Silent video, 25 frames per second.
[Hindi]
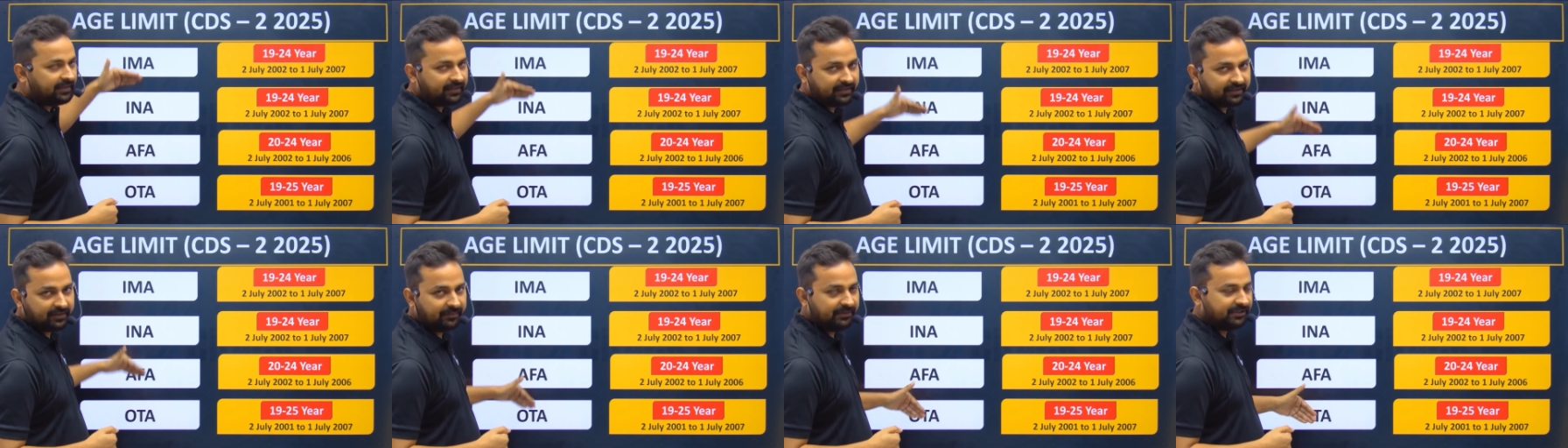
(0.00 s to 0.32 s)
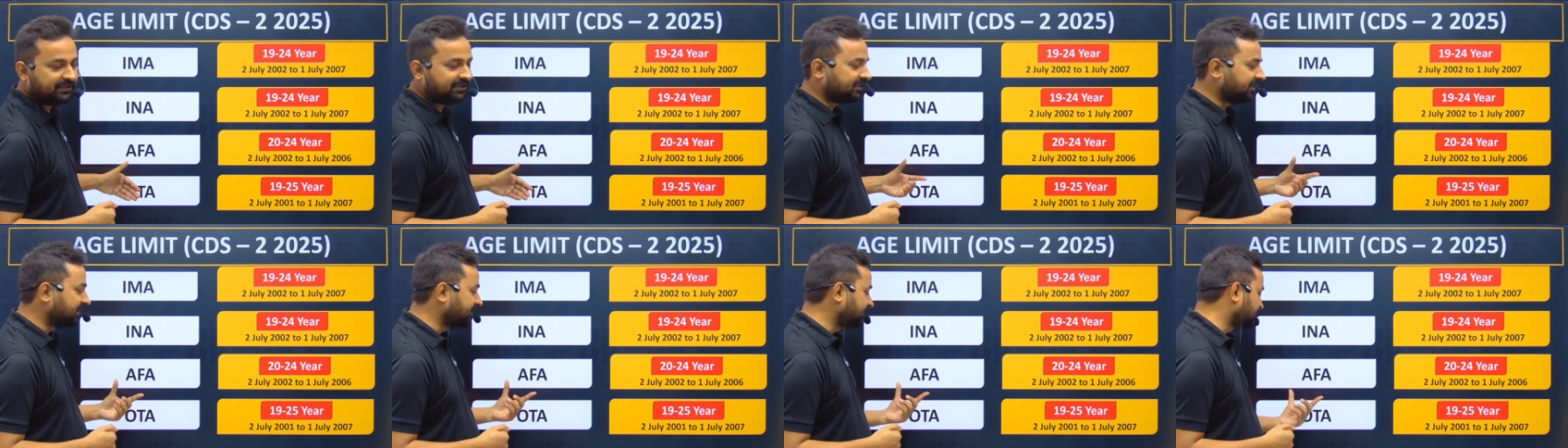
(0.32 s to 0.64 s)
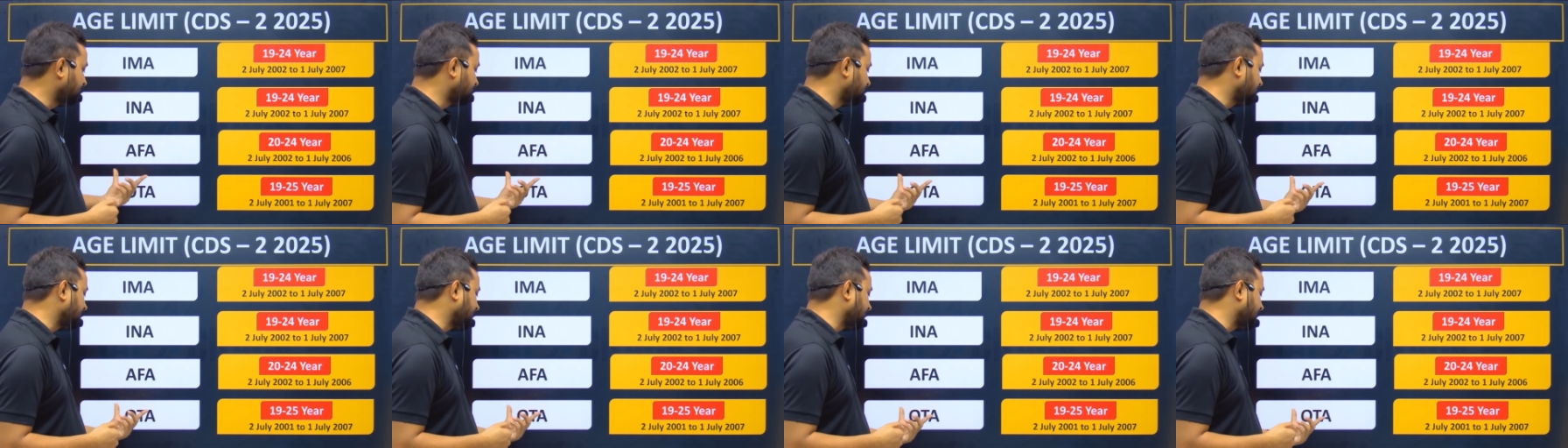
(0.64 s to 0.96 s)
कमीशन
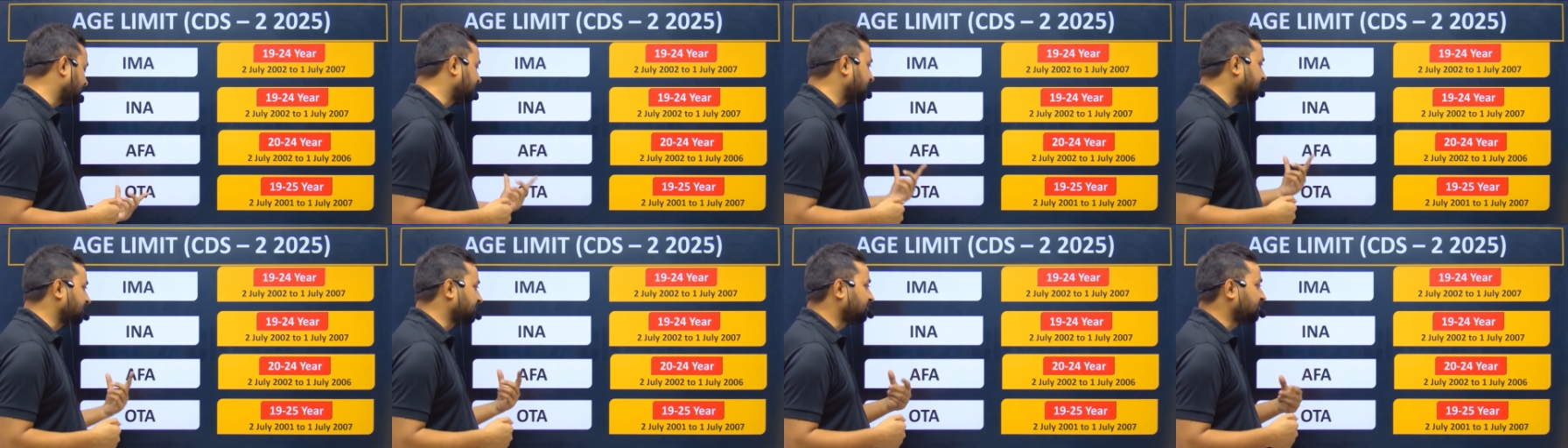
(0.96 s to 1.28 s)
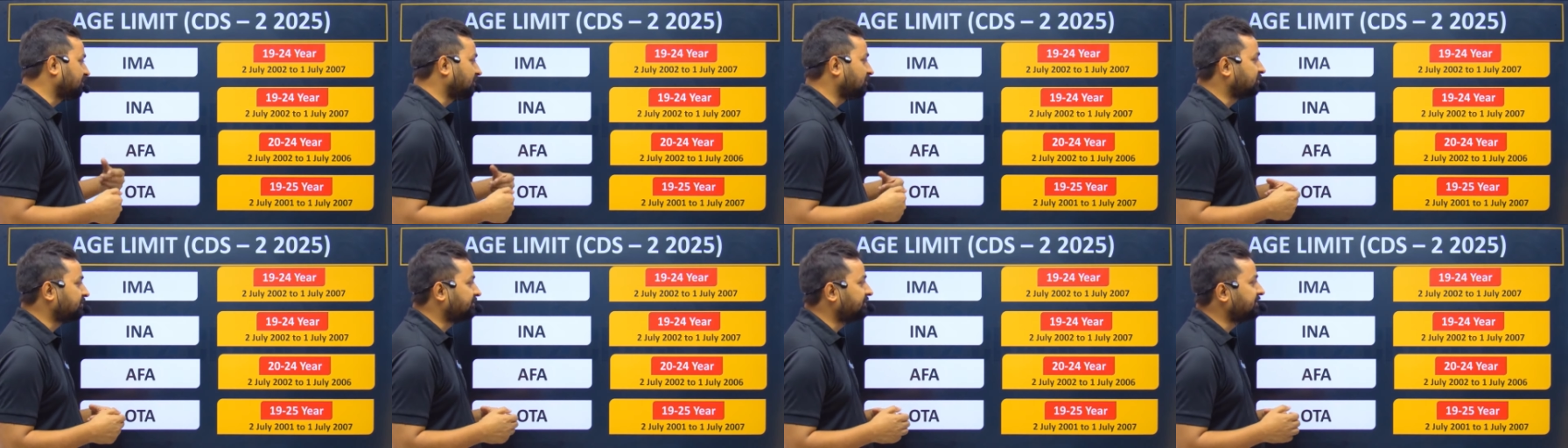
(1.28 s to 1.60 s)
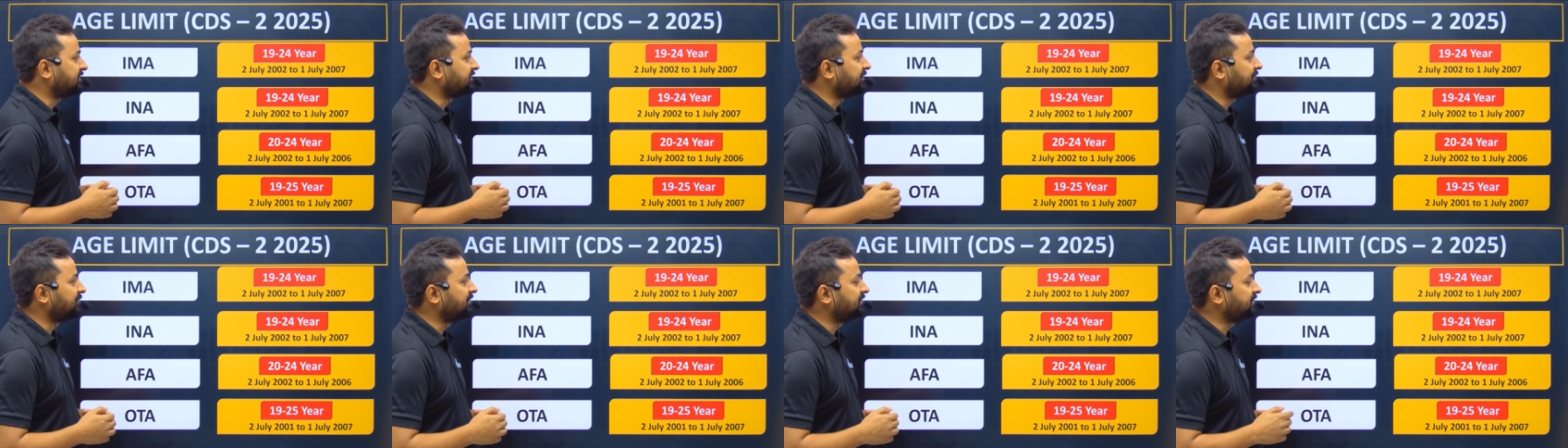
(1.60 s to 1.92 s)
ये हो गया आपका शॉर्ट
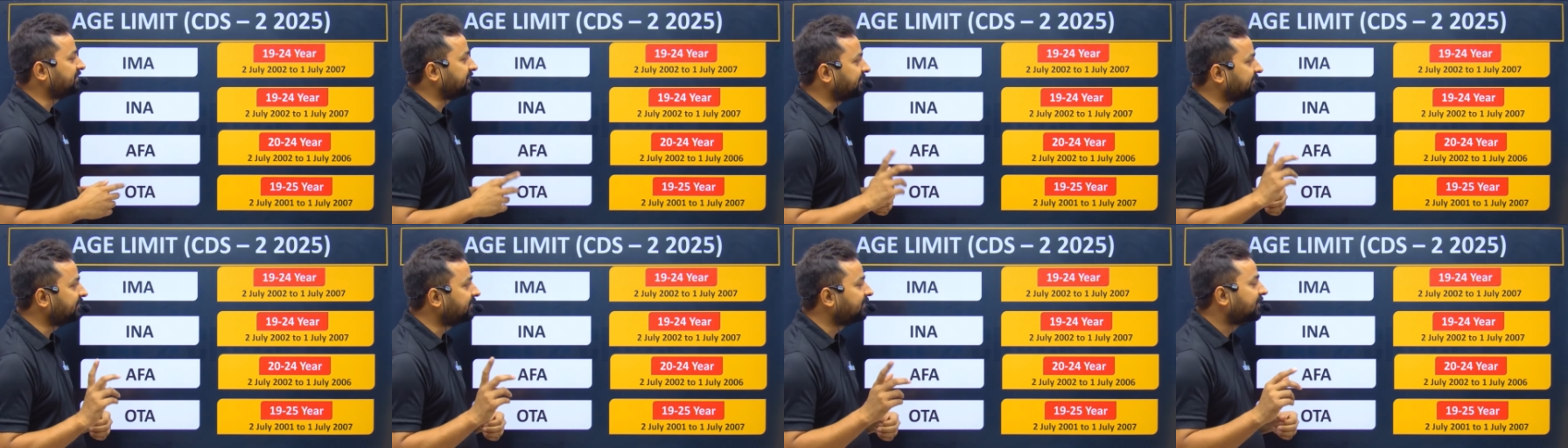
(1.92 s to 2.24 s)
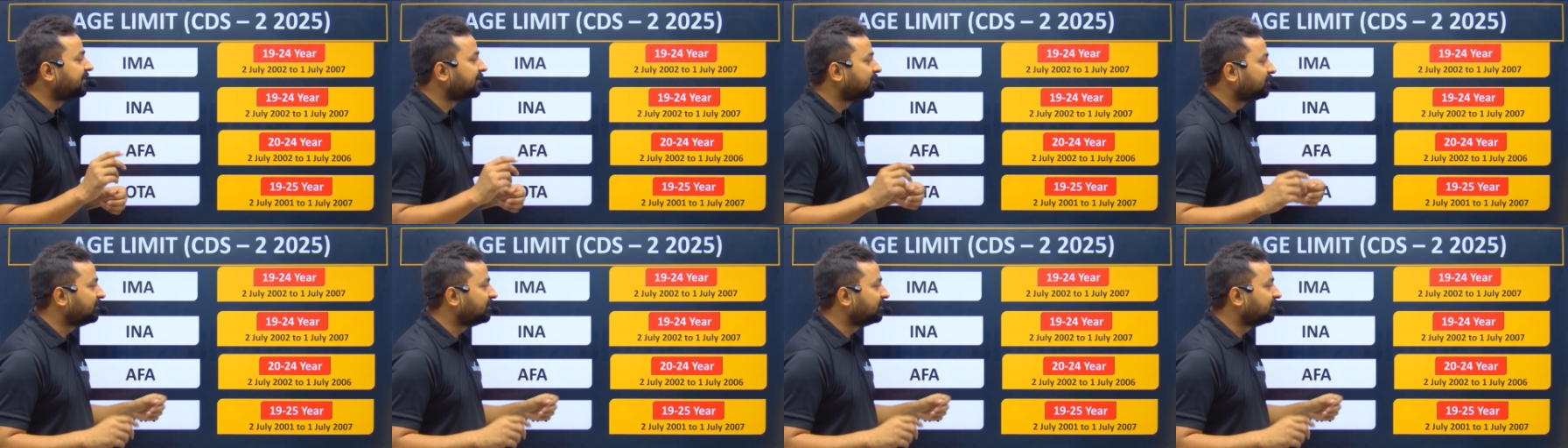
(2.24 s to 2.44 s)
सर्विस कमीशन